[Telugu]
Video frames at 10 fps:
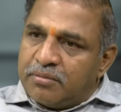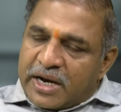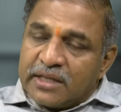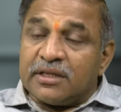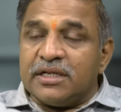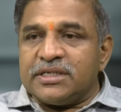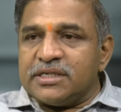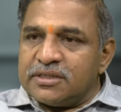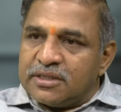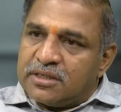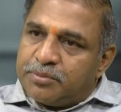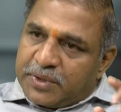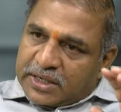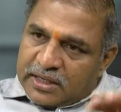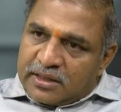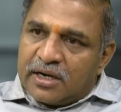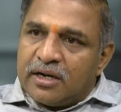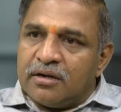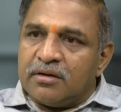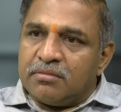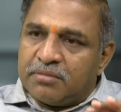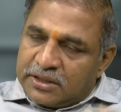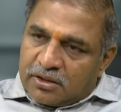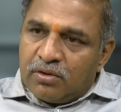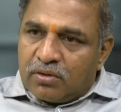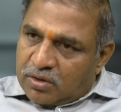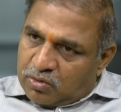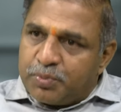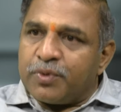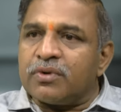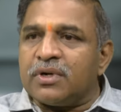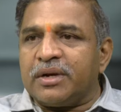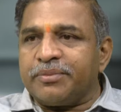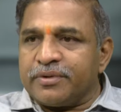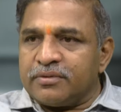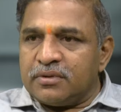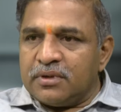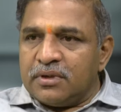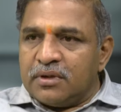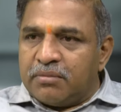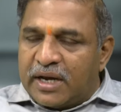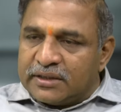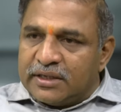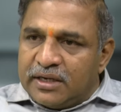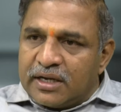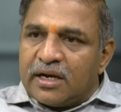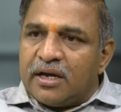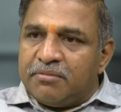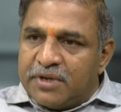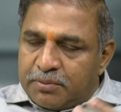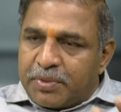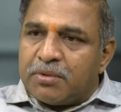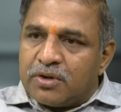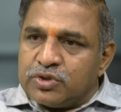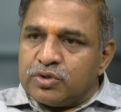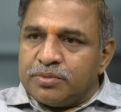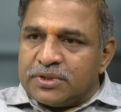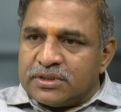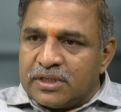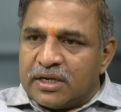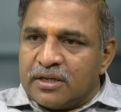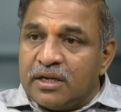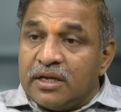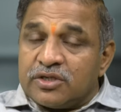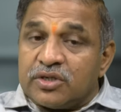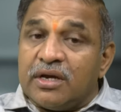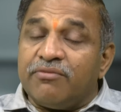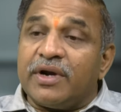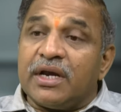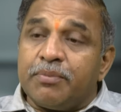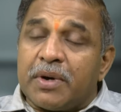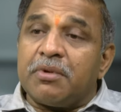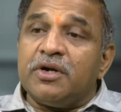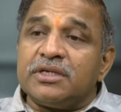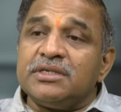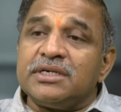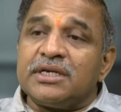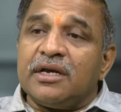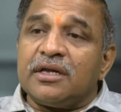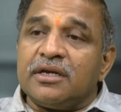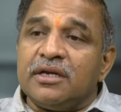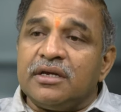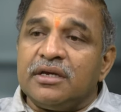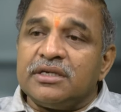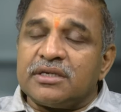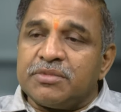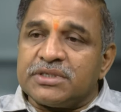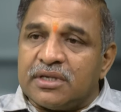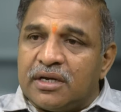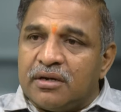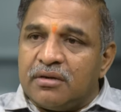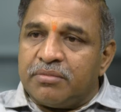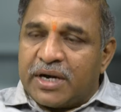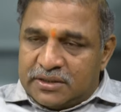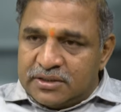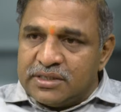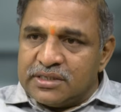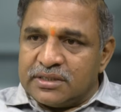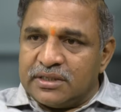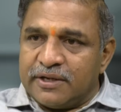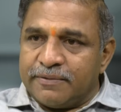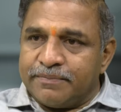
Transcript: ప్రయత్నాలు చేసిందని చెప్పి కేంద్ర మంత్రులు కూడా ఒప్పుకుంటున్నారు ఇప్పుడు భారత ఎన్నికల మీద ప్రభావం చూపిస్తుందని సో ఎవరిని ప్రభావితం చేయడానికి ఈ సంస్థ ప్రయత్నం చేసింది